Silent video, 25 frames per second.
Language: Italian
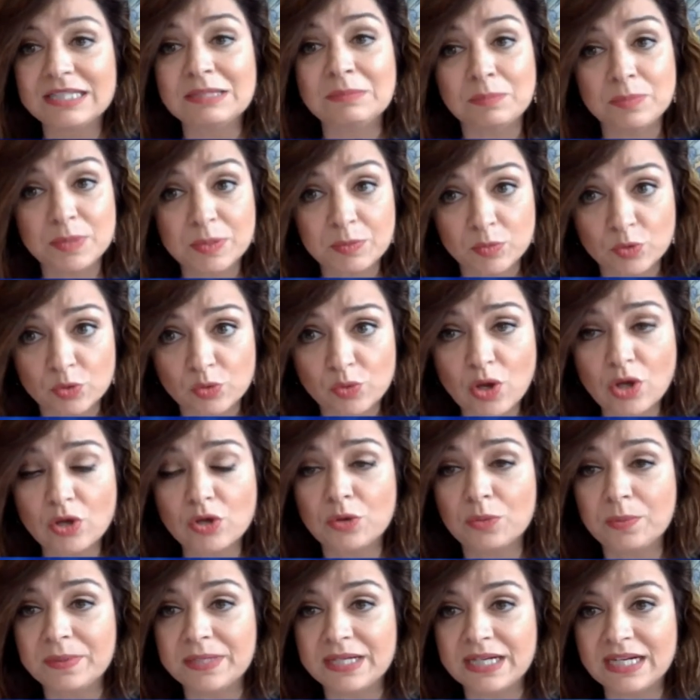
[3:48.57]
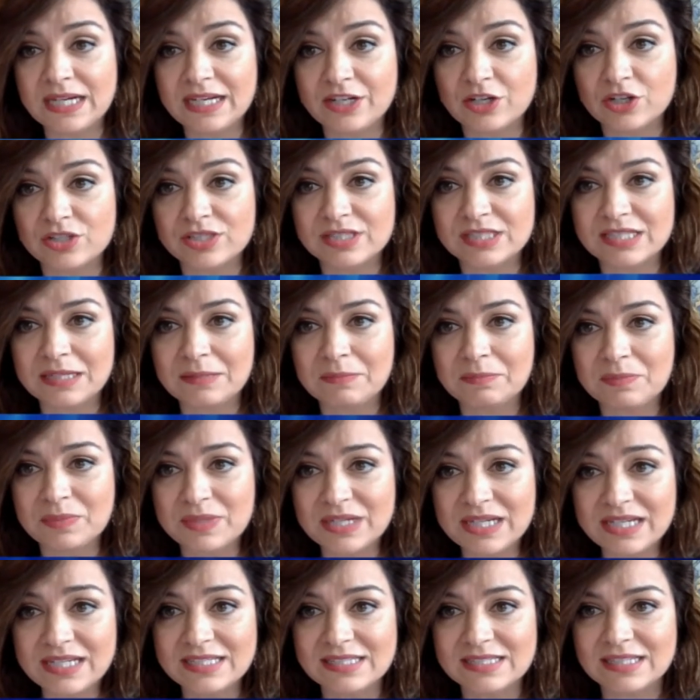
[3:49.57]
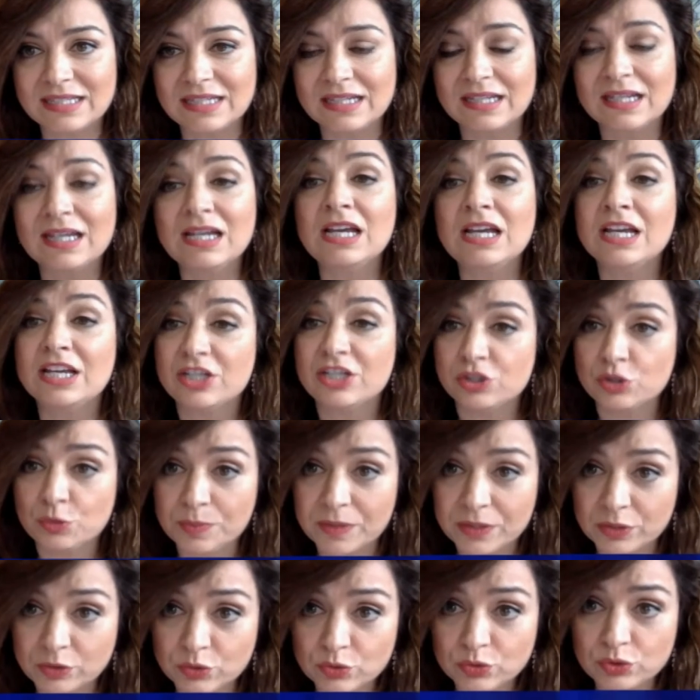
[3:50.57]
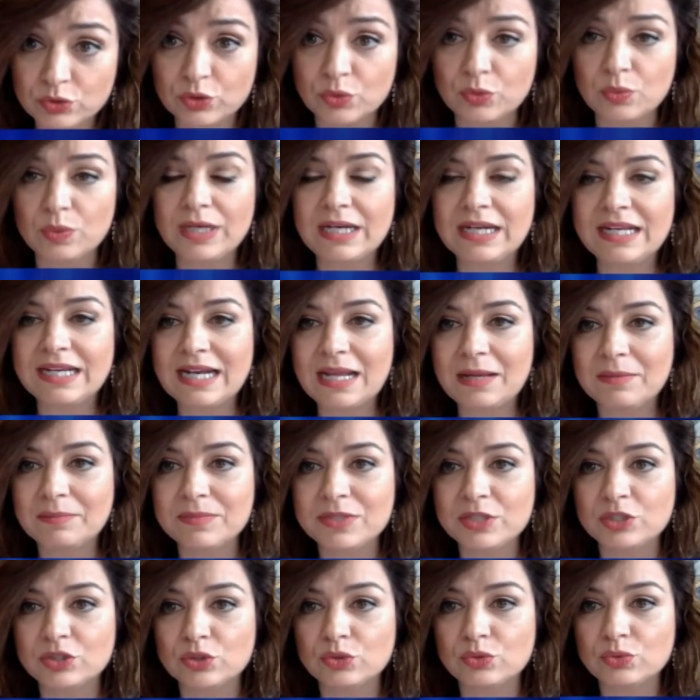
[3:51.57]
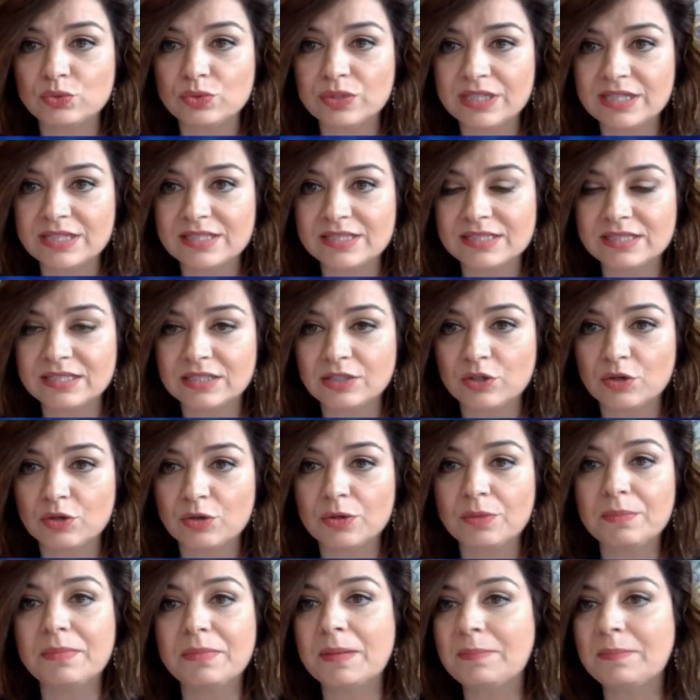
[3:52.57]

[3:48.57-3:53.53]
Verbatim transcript: in primo luogo per le nostre imprese e soprattutto quelle in ambito turistico,